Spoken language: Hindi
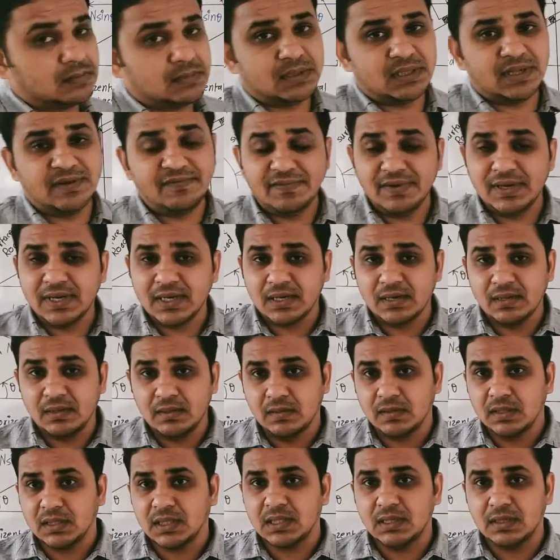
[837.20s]
डेफिनेटली
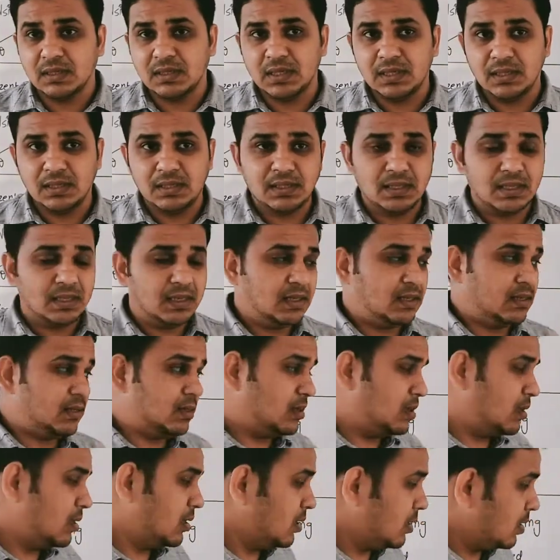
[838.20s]
यू आर थिंकिंग कि
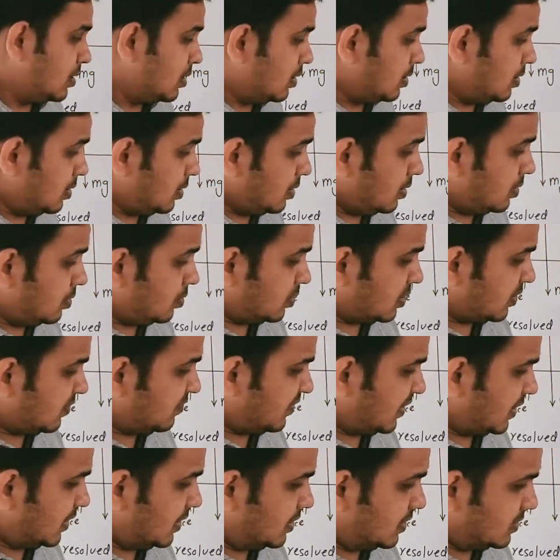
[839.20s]
ओके
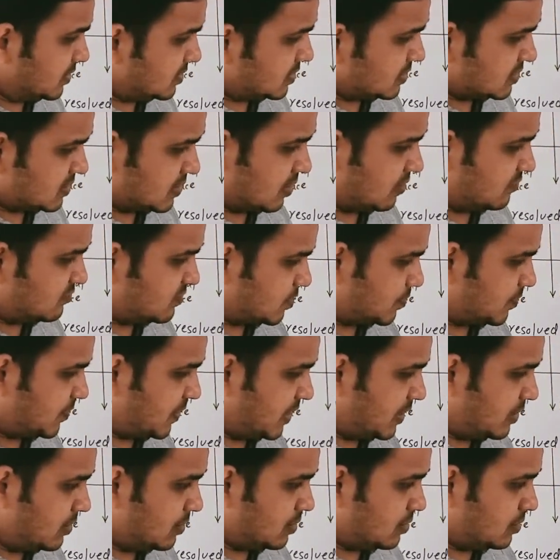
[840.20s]
फाइन इट इज़ अ सेफ
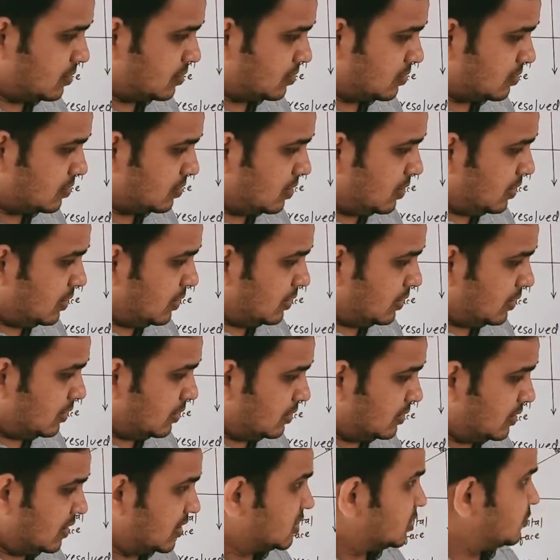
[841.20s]
स्पीड
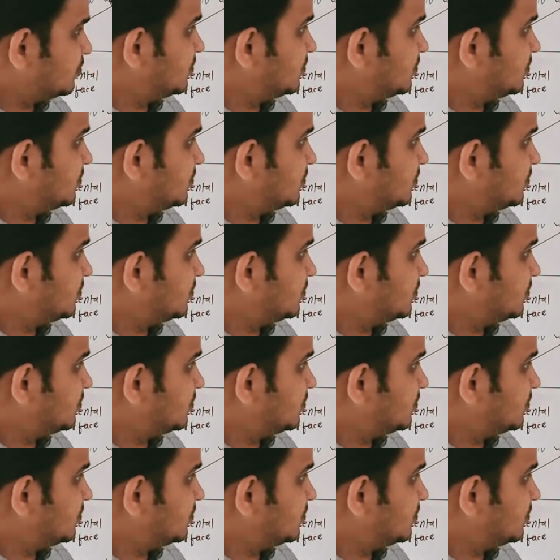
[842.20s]
ये